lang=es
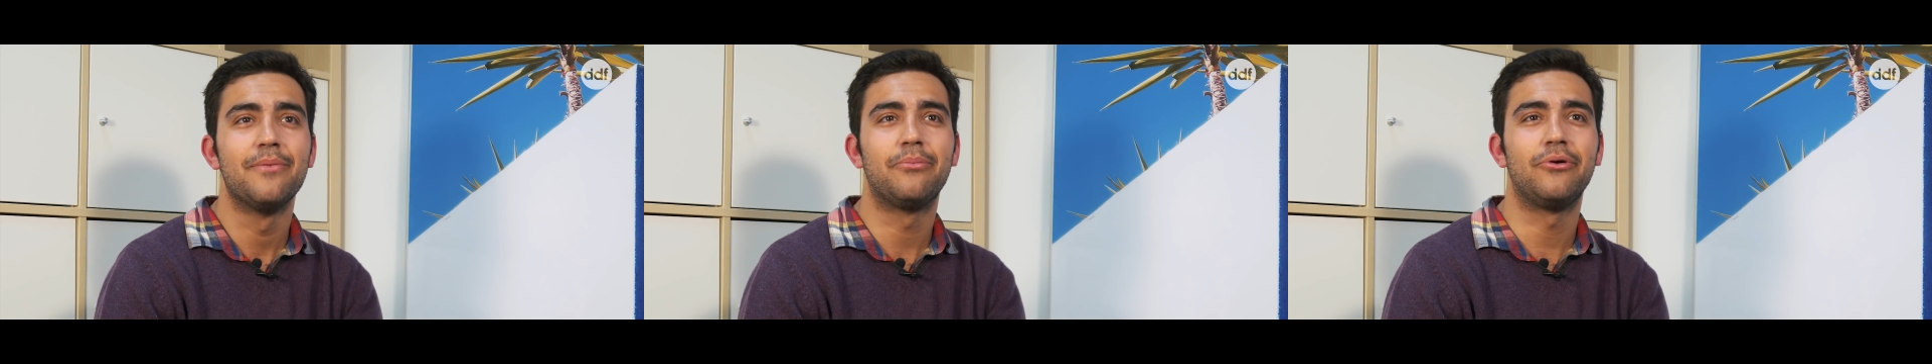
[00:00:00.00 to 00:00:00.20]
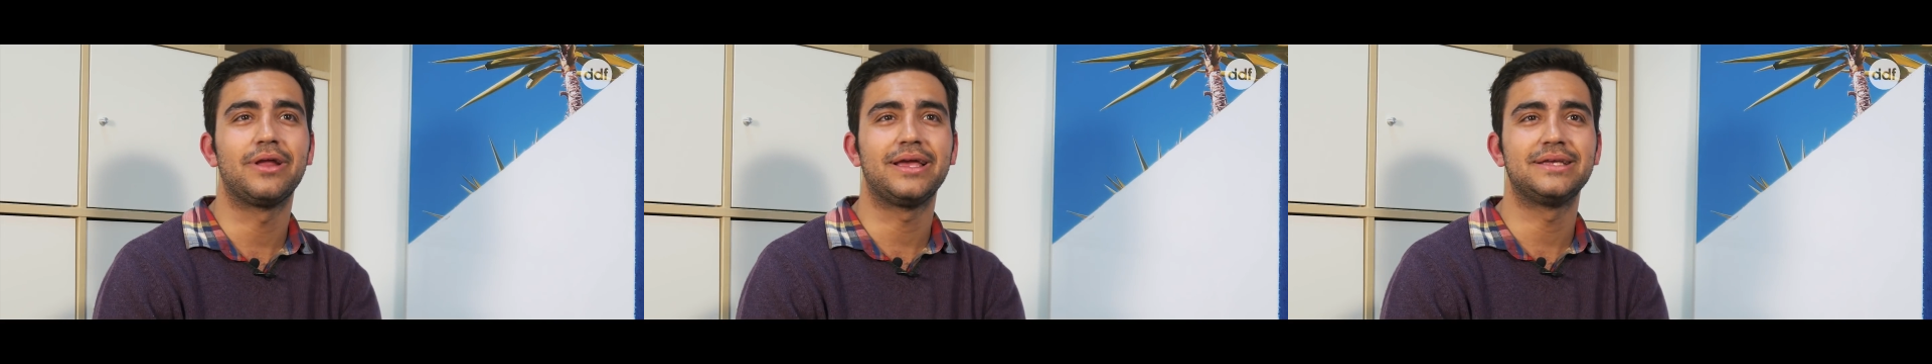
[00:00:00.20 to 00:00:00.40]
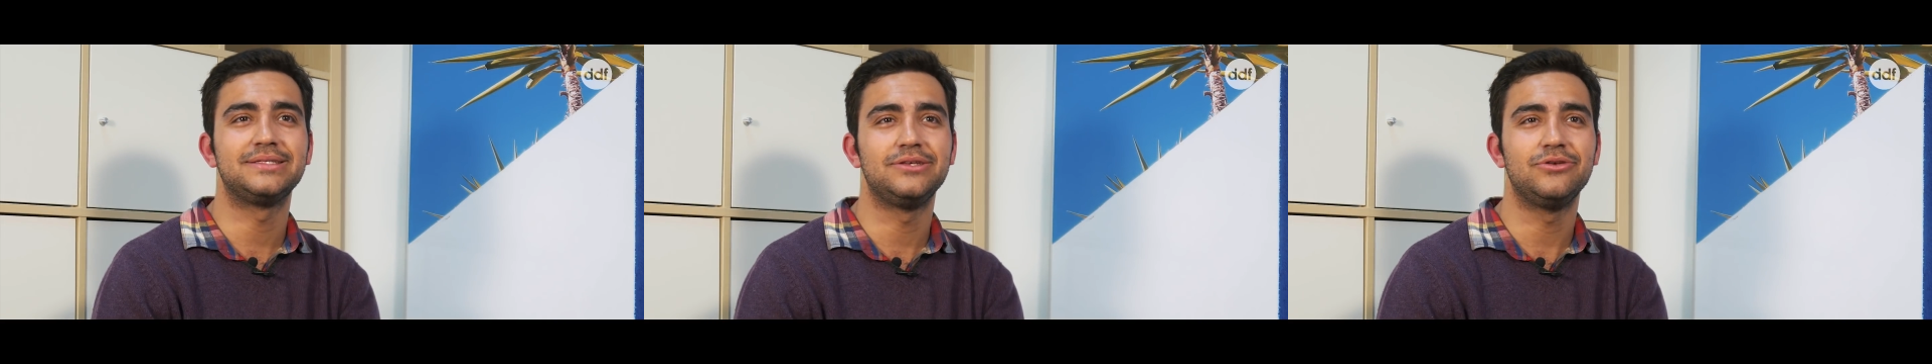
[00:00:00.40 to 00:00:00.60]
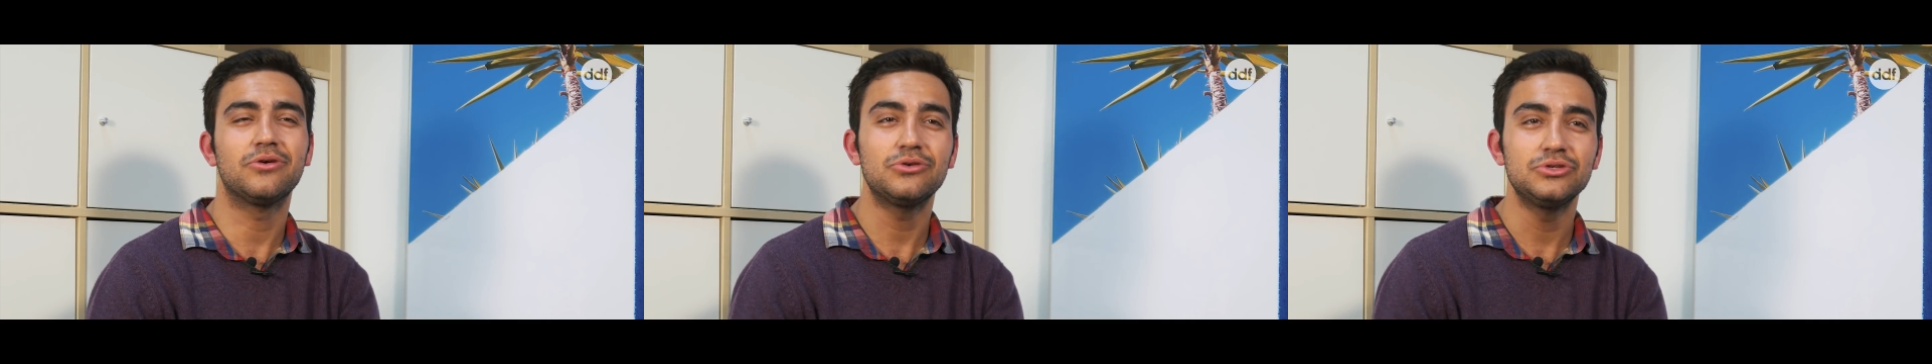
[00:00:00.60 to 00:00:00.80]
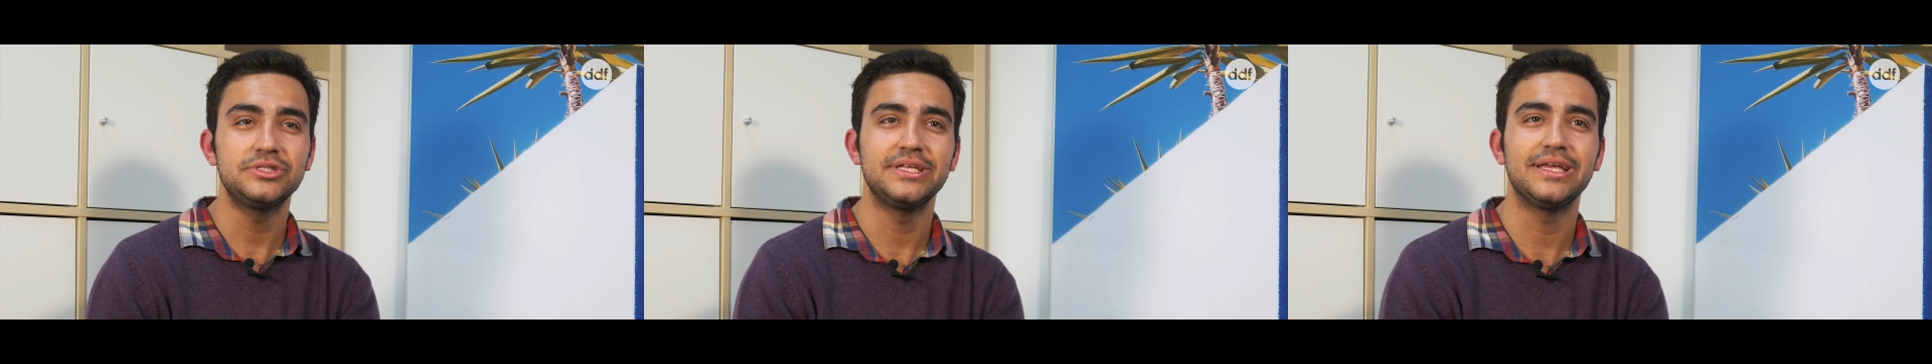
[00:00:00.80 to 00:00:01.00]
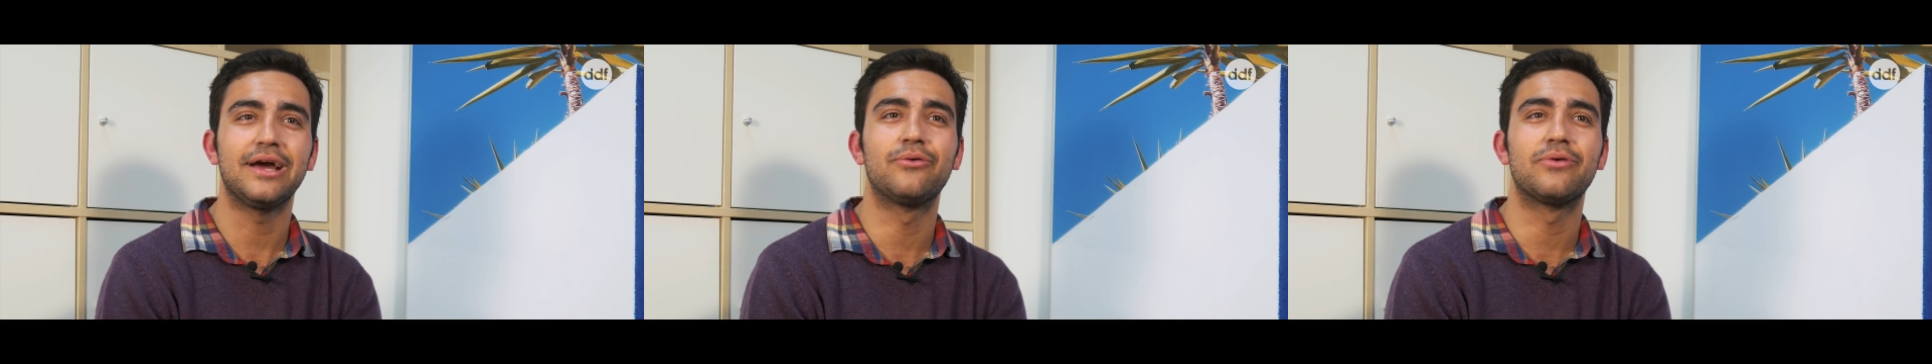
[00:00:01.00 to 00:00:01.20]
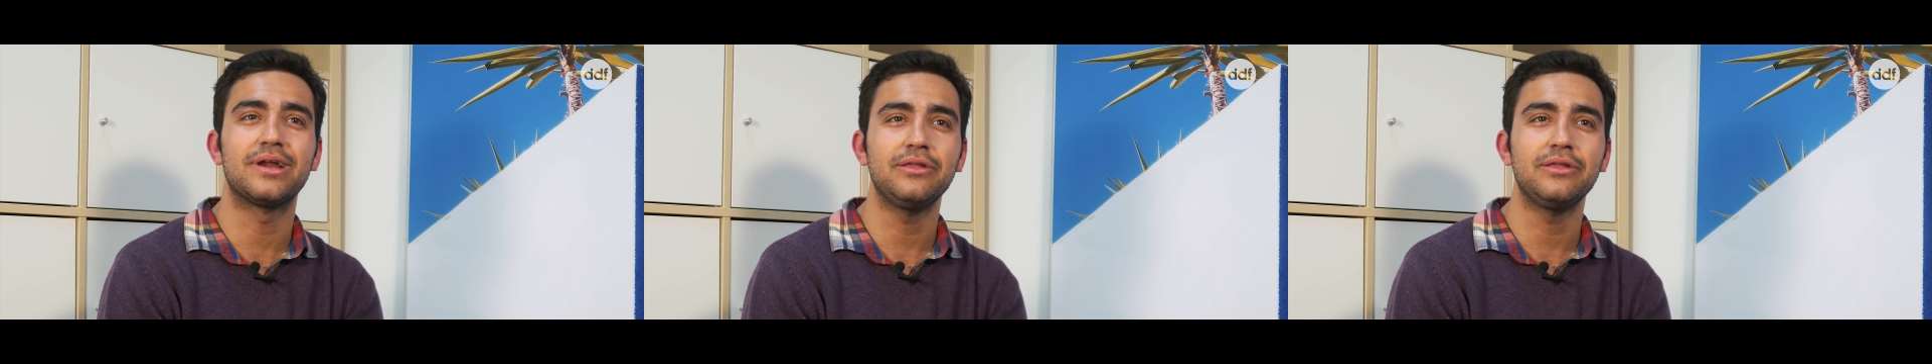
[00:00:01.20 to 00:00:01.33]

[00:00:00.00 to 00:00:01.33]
porque si yo conseguía un